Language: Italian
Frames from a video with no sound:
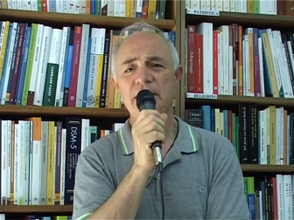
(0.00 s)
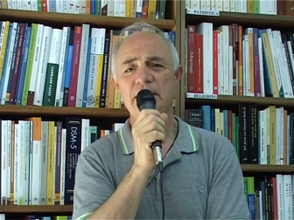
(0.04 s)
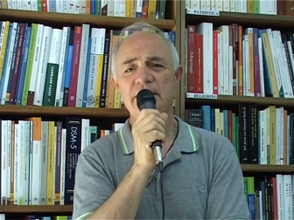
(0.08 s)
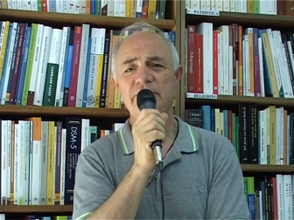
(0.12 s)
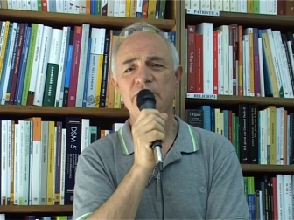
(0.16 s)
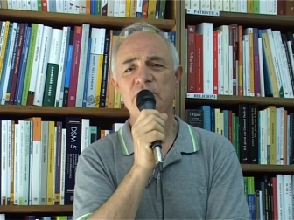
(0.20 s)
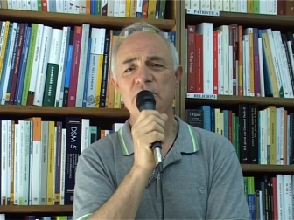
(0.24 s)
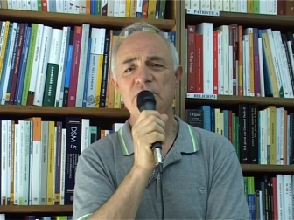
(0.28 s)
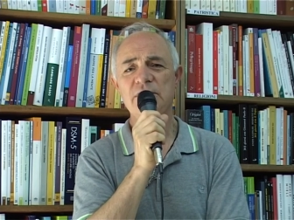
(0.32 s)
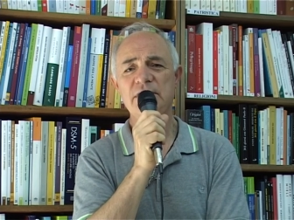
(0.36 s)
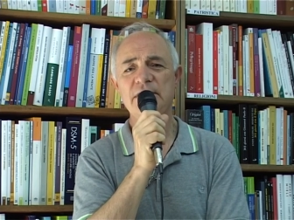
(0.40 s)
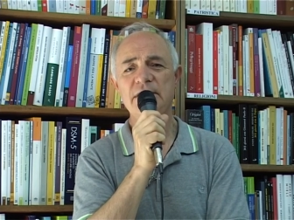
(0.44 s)

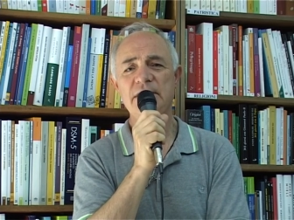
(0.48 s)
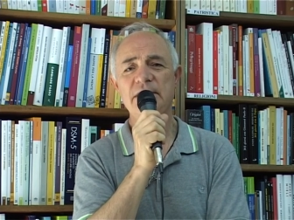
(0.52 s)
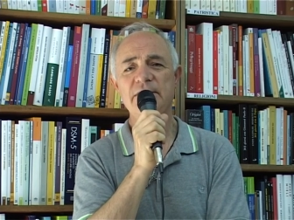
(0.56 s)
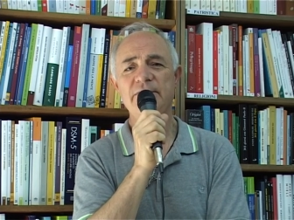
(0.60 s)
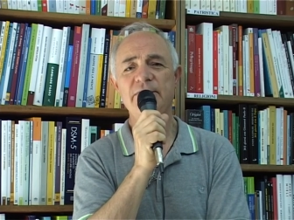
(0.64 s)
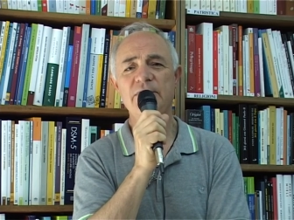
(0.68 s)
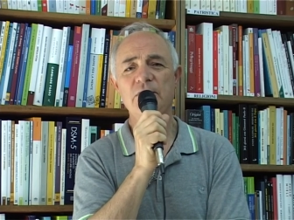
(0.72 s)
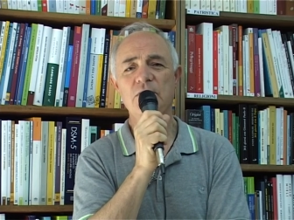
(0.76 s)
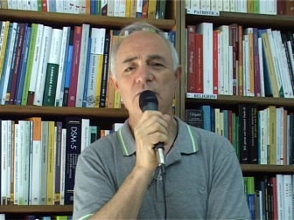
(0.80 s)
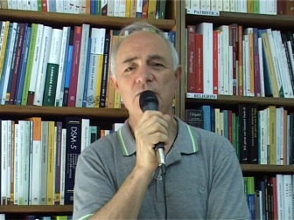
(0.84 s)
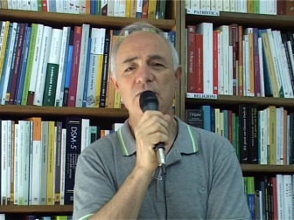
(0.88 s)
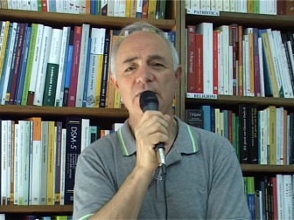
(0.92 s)
forse in
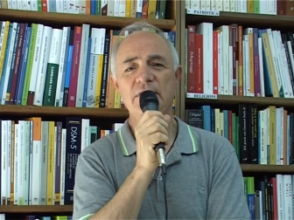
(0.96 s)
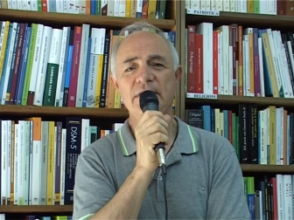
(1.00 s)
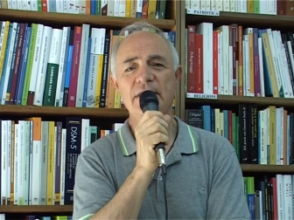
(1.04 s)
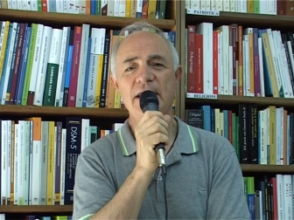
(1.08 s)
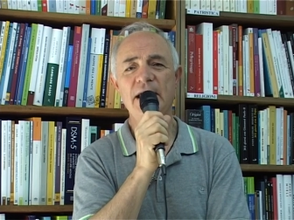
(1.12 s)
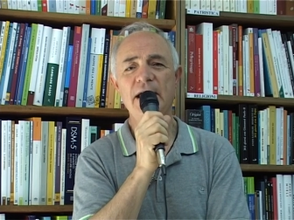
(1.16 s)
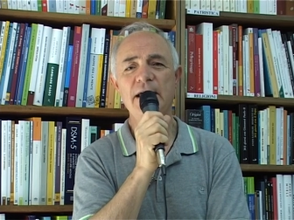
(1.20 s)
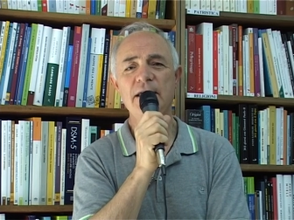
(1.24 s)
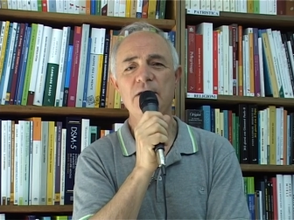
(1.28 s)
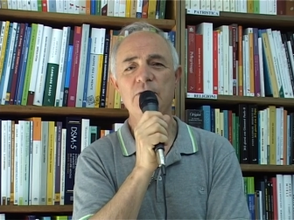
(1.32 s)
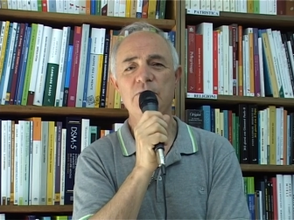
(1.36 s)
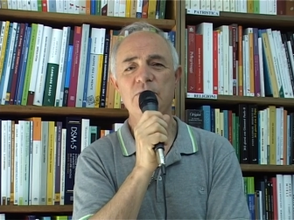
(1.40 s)

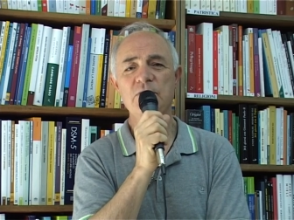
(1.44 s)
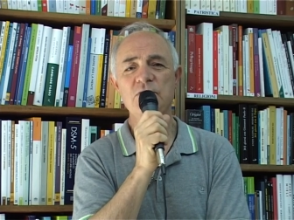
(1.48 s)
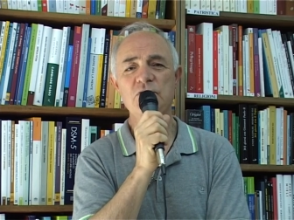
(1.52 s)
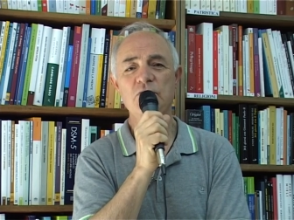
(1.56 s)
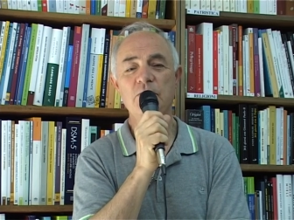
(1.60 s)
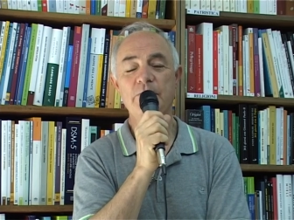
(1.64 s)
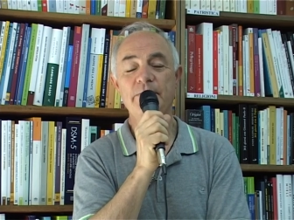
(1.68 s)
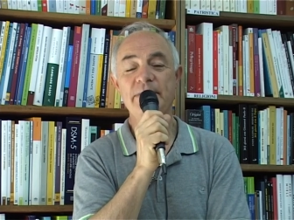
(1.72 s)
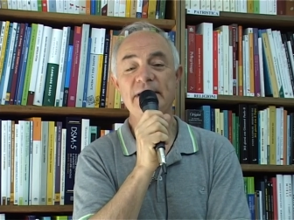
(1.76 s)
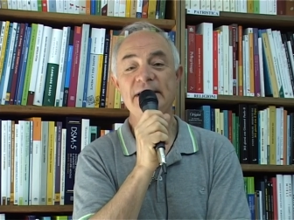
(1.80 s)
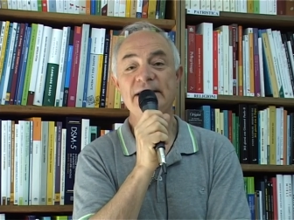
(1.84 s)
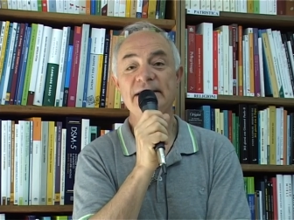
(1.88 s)
difficoltà in
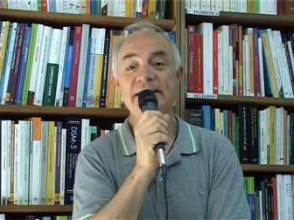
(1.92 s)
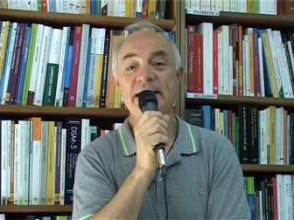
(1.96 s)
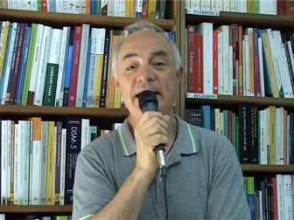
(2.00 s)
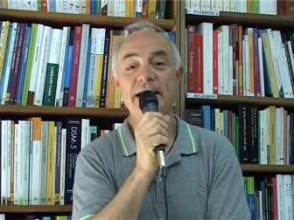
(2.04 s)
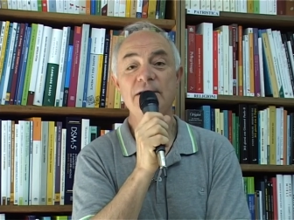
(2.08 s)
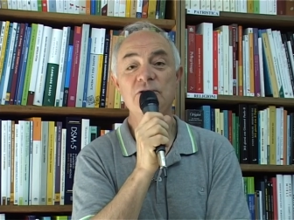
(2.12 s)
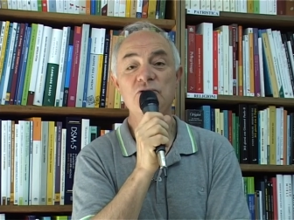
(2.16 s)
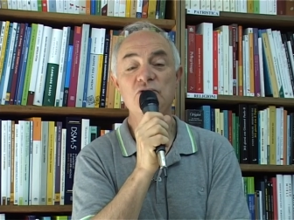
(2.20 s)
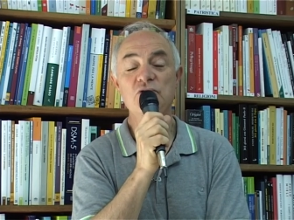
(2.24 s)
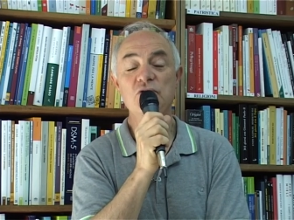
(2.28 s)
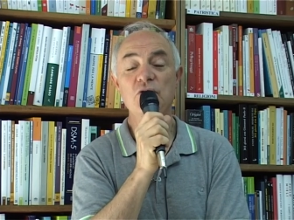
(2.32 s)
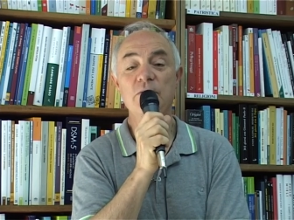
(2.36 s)
questo
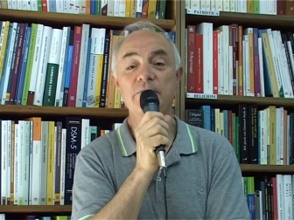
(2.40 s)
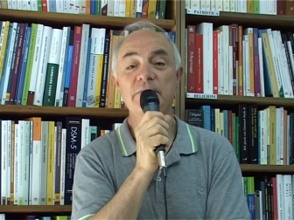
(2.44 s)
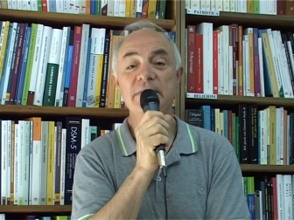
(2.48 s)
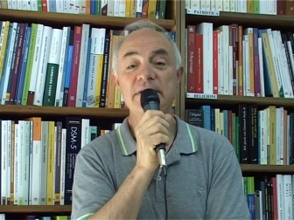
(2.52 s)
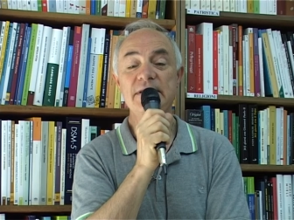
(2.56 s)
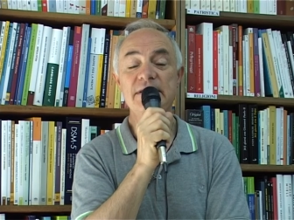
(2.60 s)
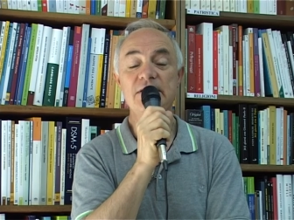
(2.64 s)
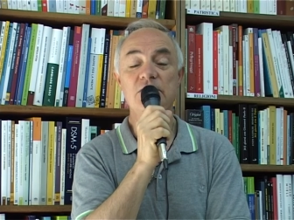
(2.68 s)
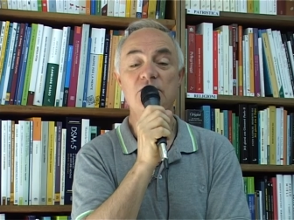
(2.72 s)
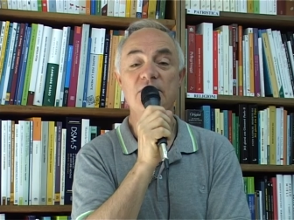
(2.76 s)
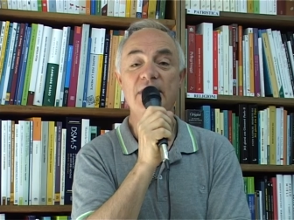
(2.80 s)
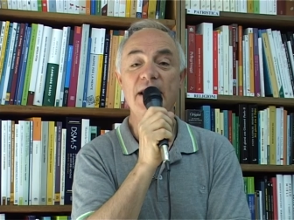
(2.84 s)
passaggio
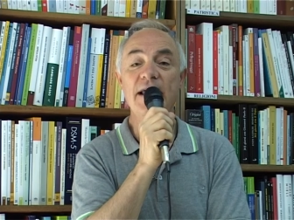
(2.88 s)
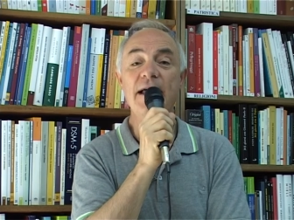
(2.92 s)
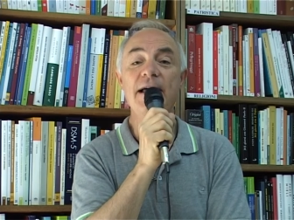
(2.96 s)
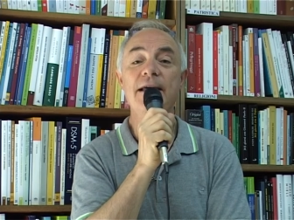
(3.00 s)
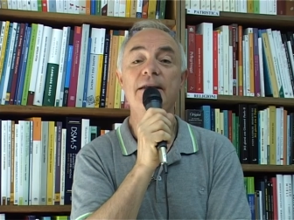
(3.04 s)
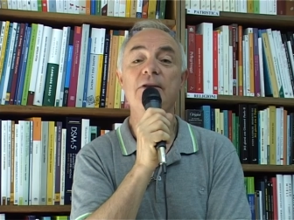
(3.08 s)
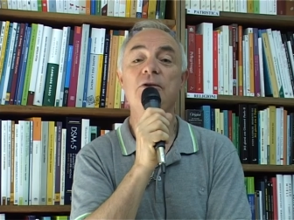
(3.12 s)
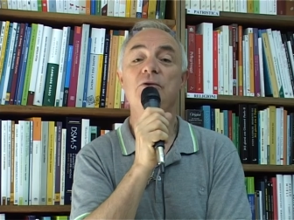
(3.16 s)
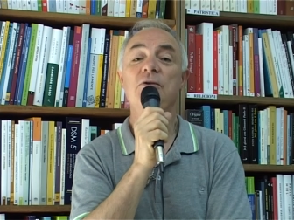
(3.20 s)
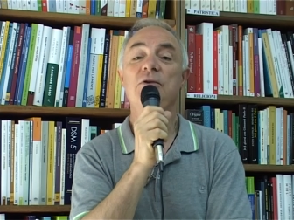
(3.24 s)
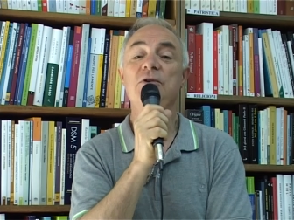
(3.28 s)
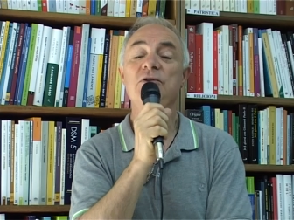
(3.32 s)

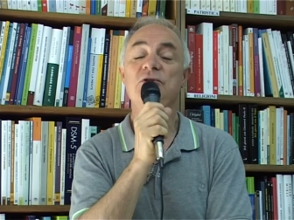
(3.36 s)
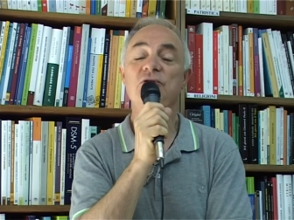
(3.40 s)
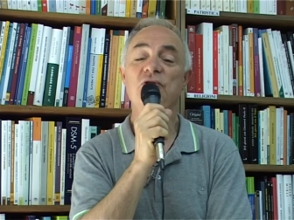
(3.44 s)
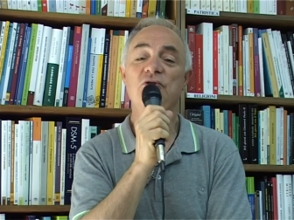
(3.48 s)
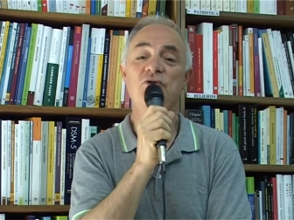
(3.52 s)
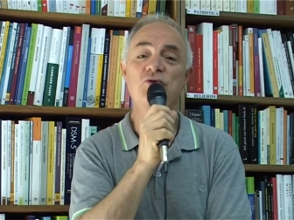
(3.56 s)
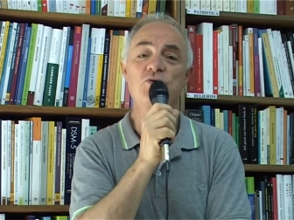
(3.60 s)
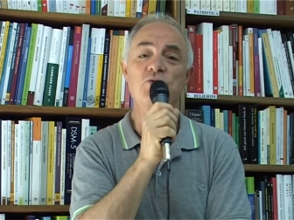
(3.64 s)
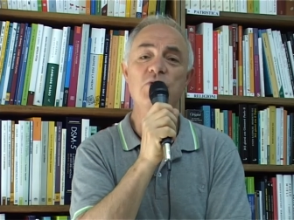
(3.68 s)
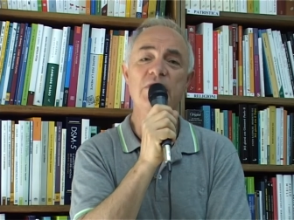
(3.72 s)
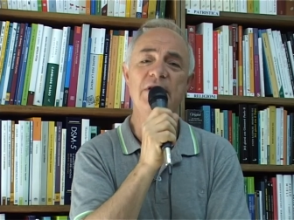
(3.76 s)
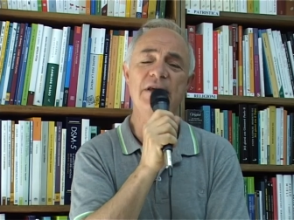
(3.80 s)
missionario che Gesù